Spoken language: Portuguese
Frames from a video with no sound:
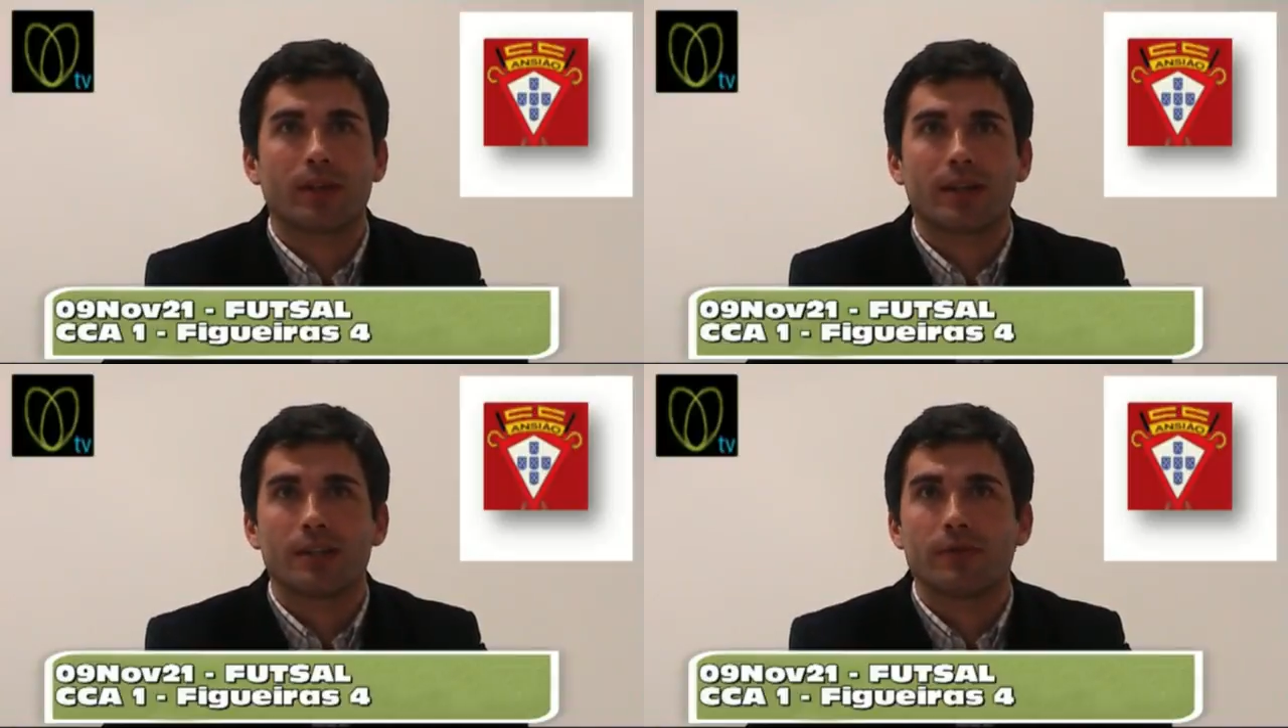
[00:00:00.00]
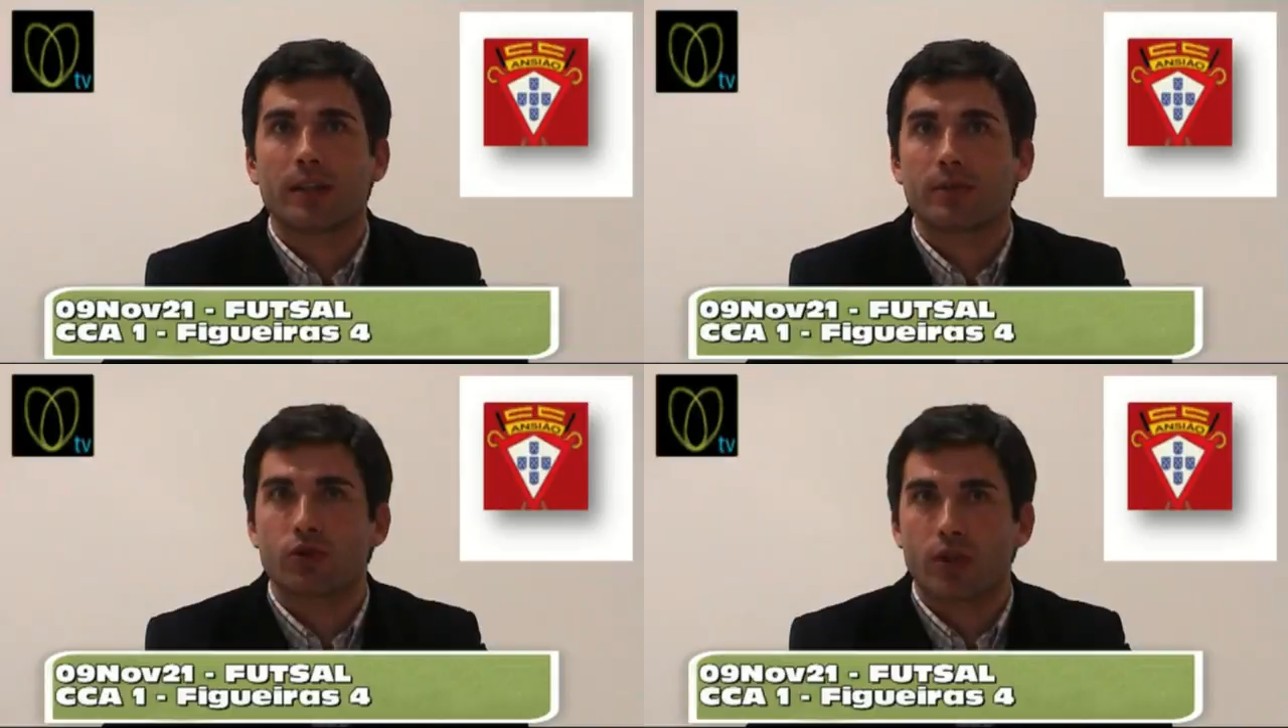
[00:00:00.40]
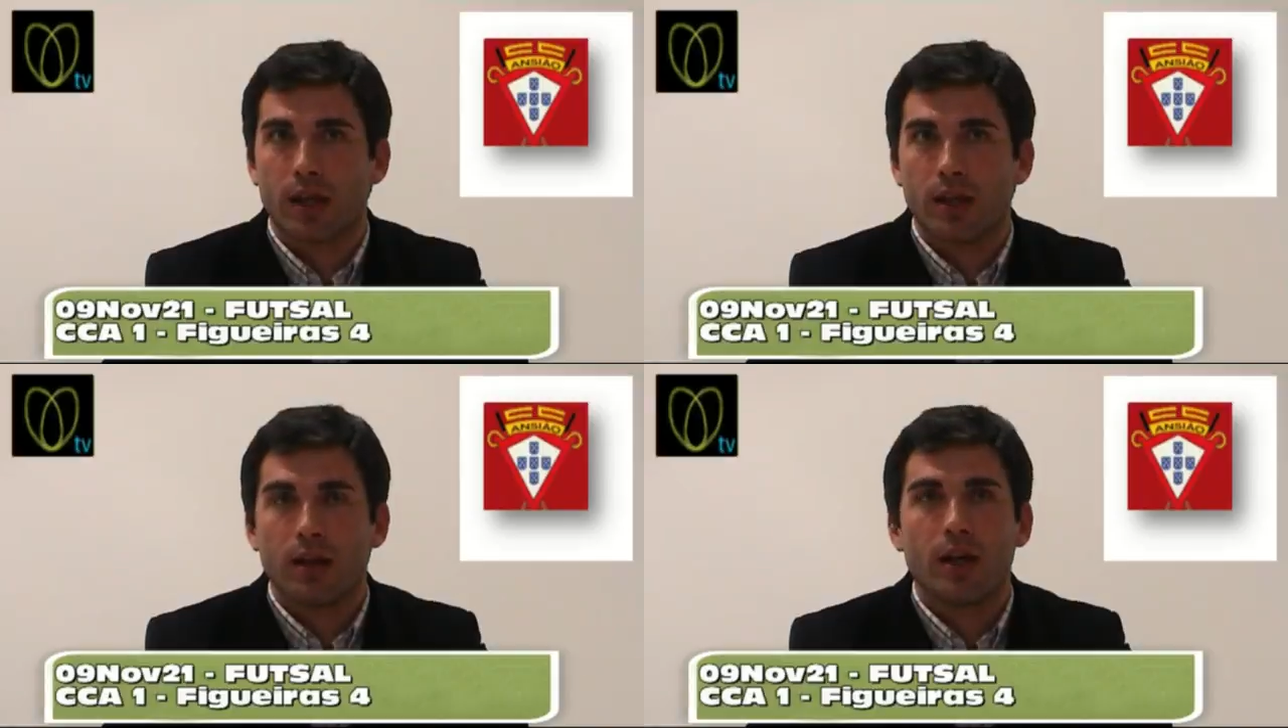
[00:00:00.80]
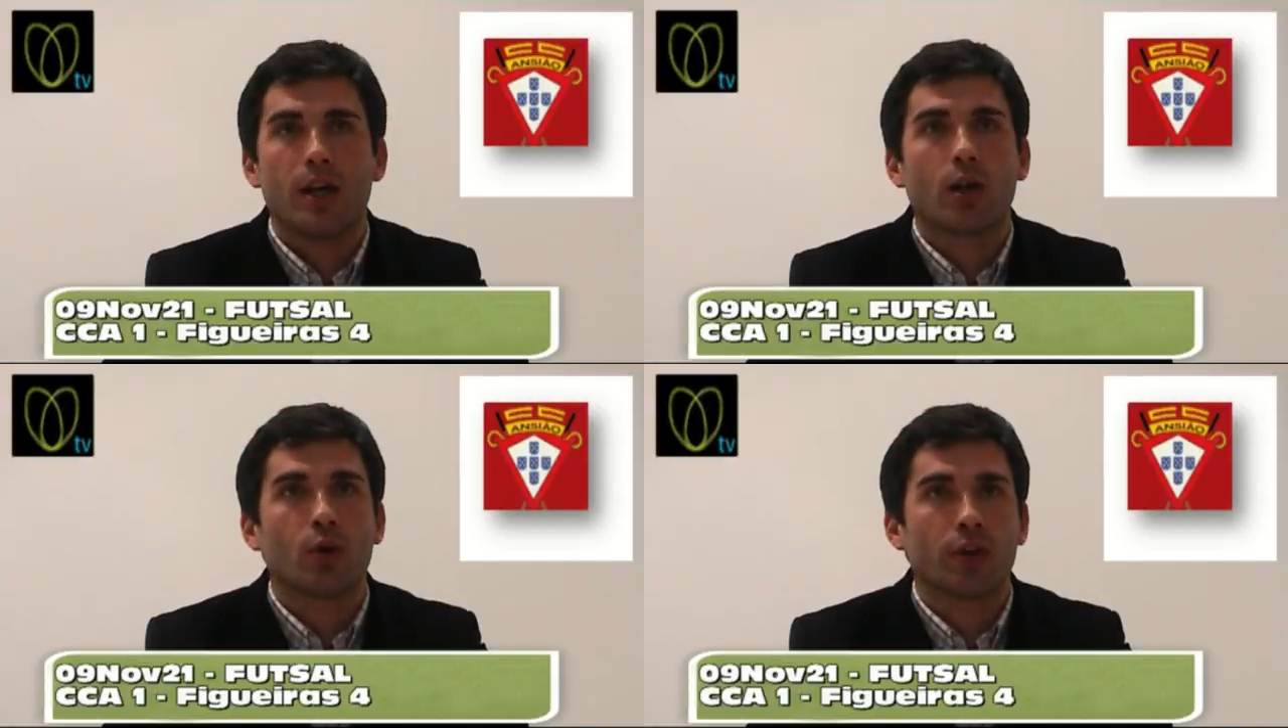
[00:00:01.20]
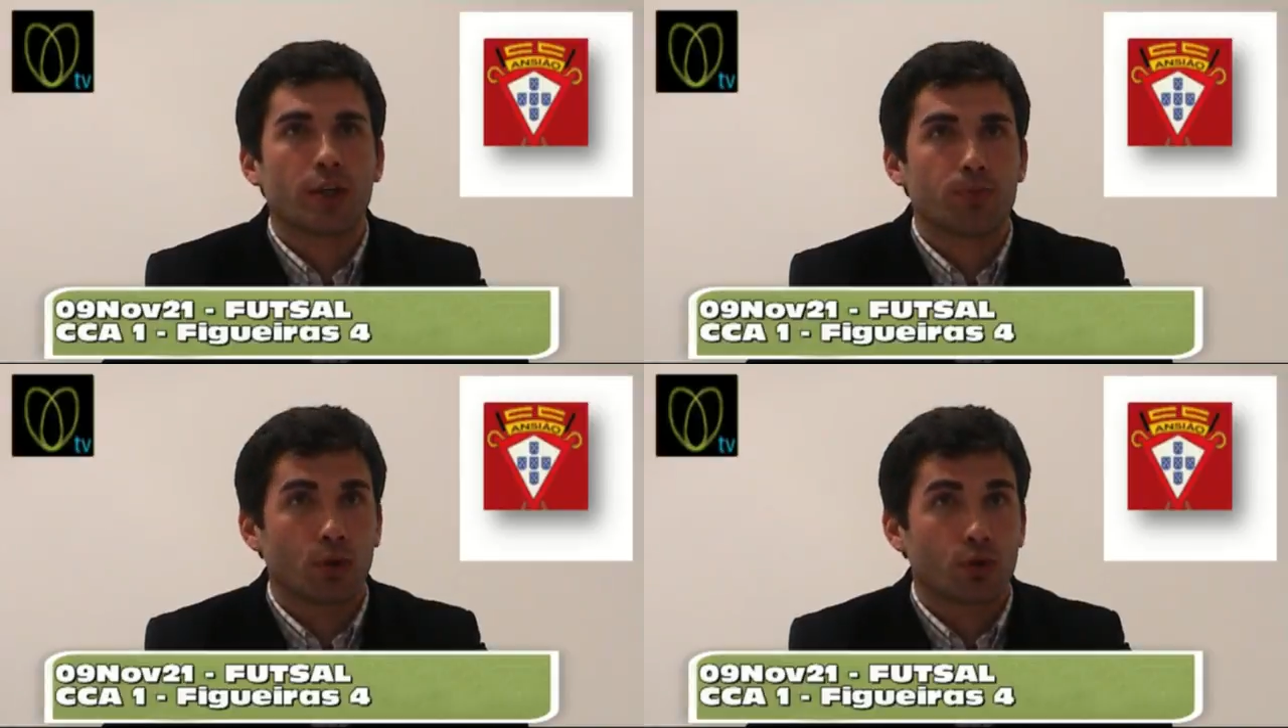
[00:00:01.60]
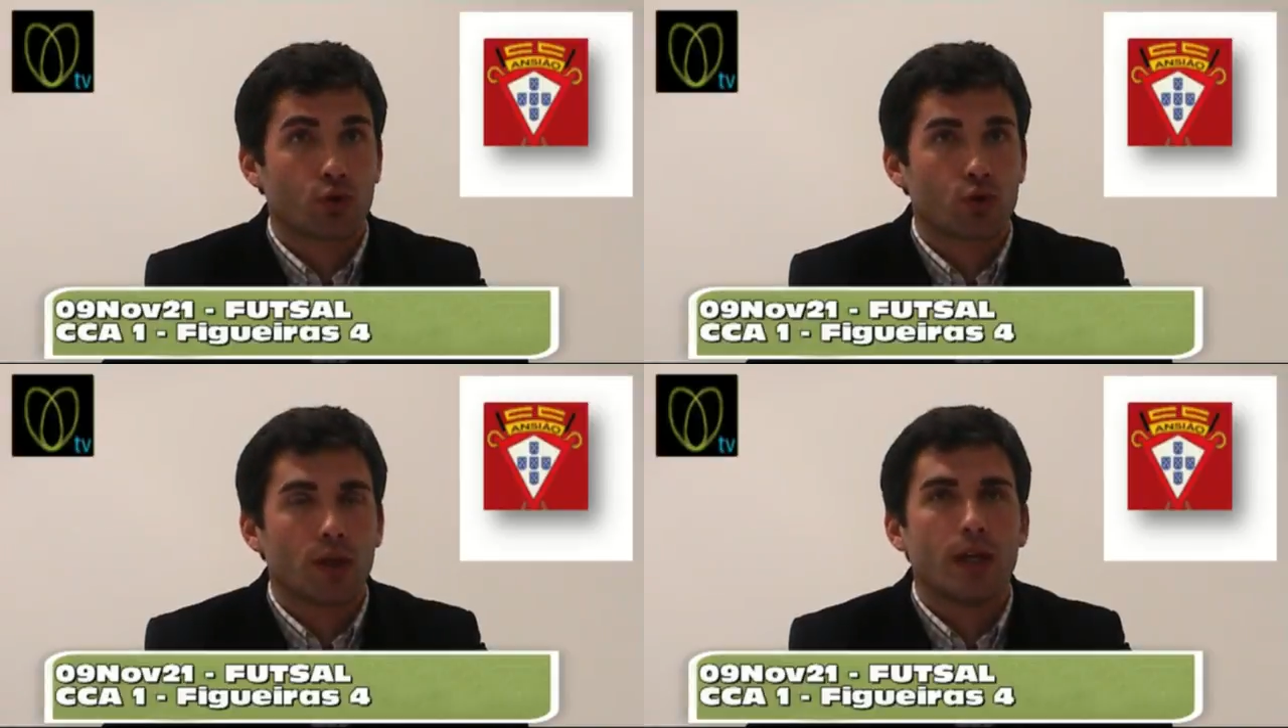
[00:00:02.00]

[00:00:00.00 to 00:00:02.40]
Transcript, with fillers: da classificação geral com 10 pontos,